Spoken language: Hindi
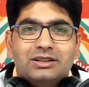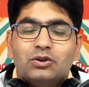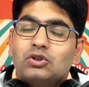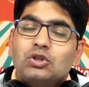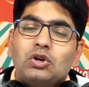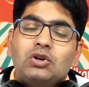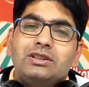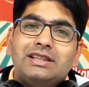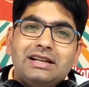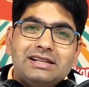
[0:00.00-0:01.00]

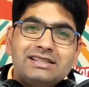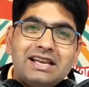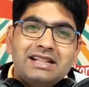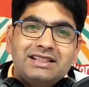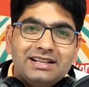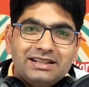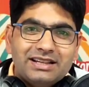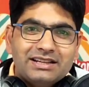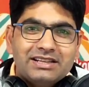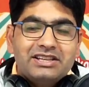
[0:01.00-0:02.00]
दोस्तों दिल से दिल
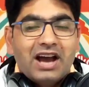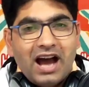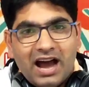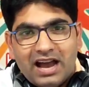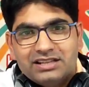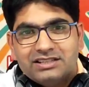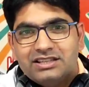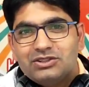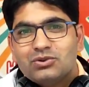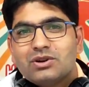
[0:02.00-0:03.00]
तक की आज
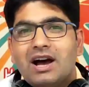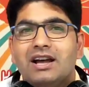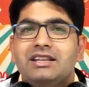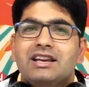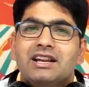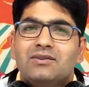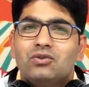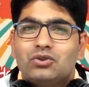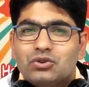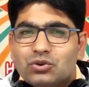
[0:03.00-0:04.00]
की जो कहानी है ना
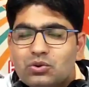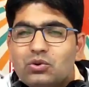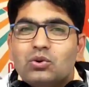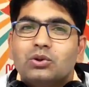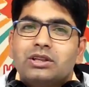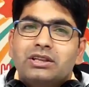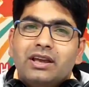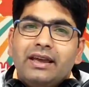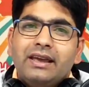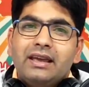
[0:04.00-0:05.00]
वो शुरू होती
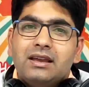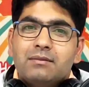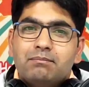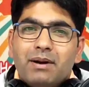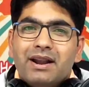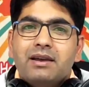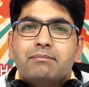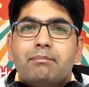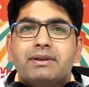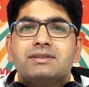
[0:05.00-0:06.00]
है एक बड़े
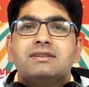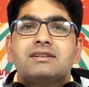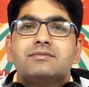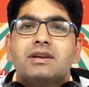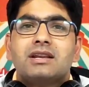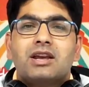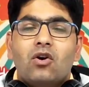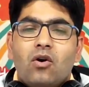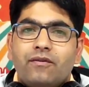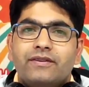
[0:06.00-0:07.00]
बिजनेसमैन के
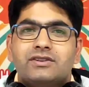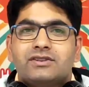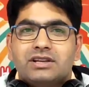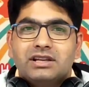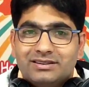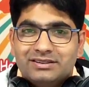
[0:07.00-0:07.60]
ऑफिस से